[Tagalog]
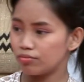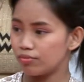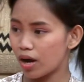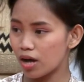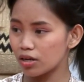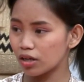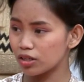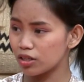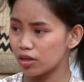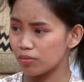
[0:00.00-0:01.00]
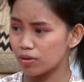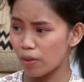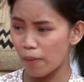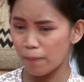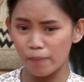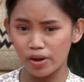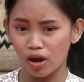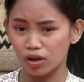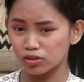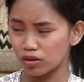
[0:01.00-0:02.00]
Mga anak din niya naman,
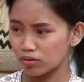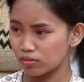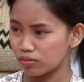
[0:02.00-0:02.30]
napapabayaan niya.